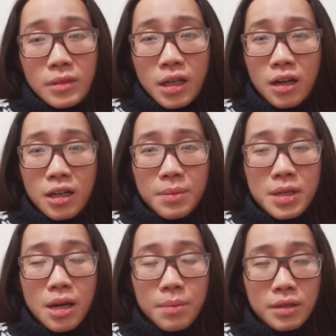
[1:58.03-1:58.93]
hơn là bây
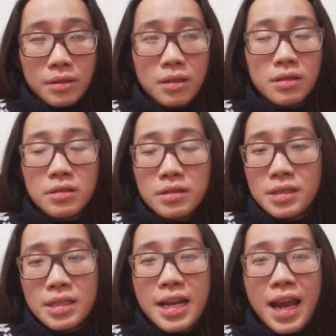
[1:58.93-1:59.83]
giờ mình cứ
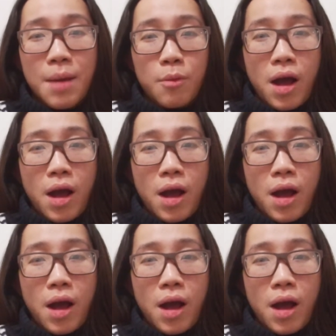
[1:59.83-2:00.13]
đi làm